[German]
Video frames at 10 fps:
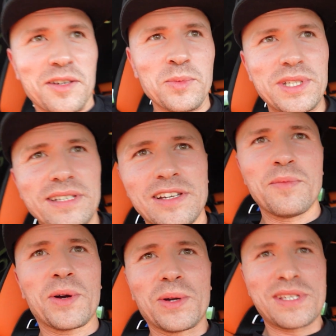Ich muss jetzt auch
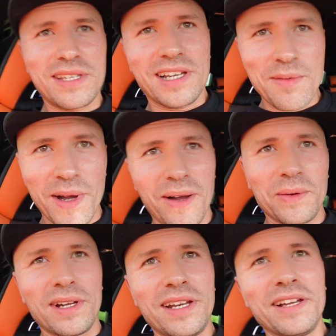mal kurz die Kamera
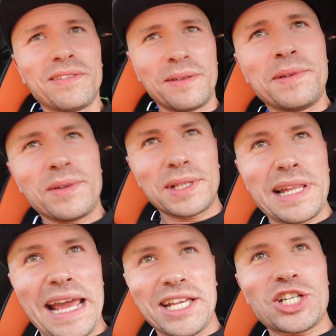runterlegen, weil mir
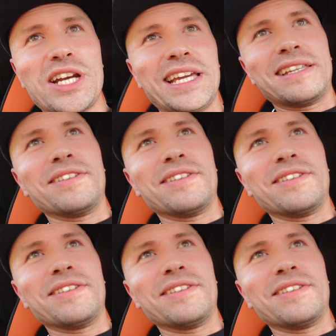wird leicht schlecht